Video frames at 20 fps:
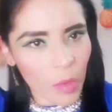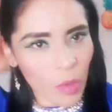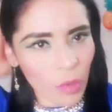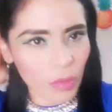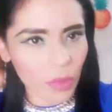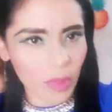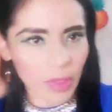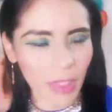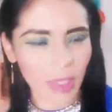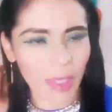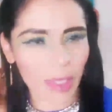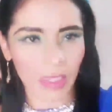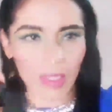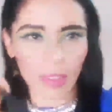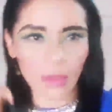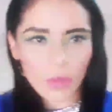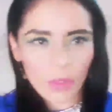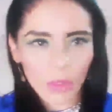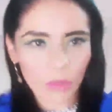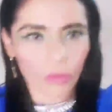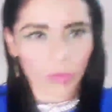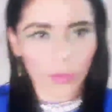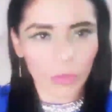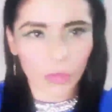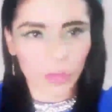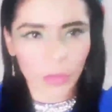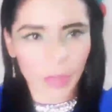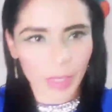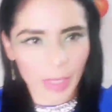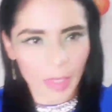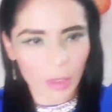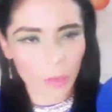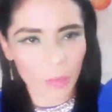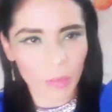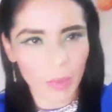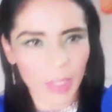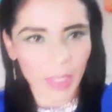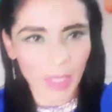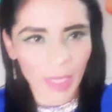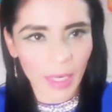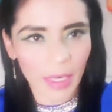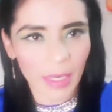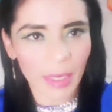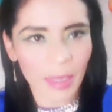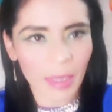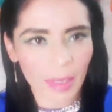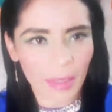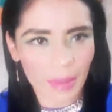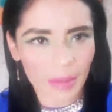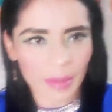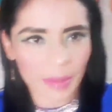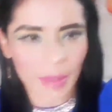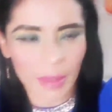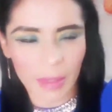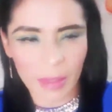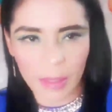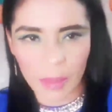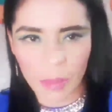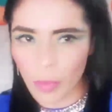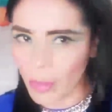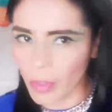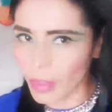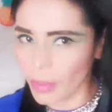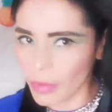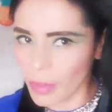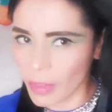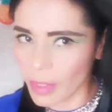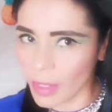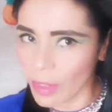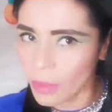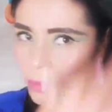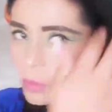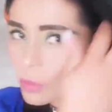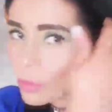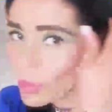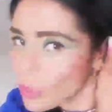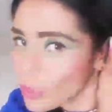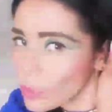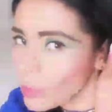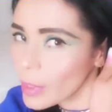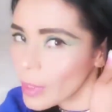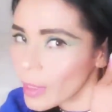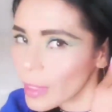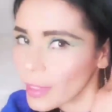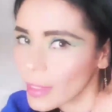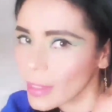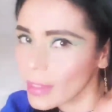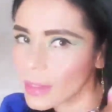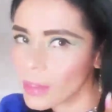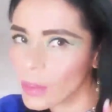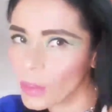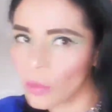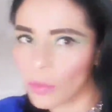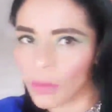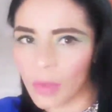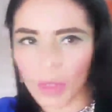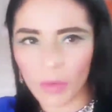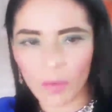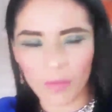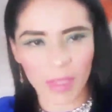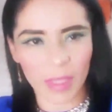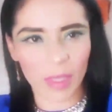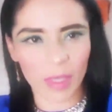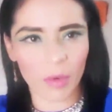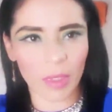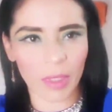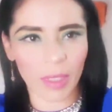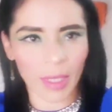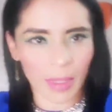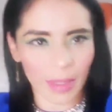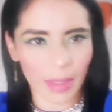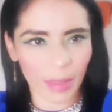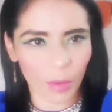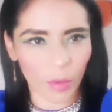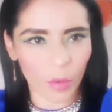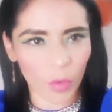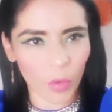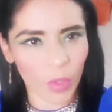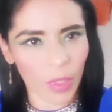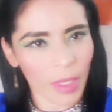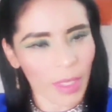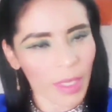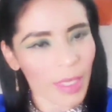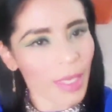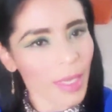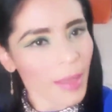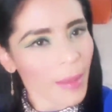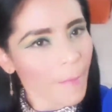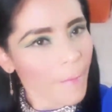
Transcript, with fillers: Tenemos un ser querido de nosotros en el hospital, así de que por eso es que no he subido video el día de hoy.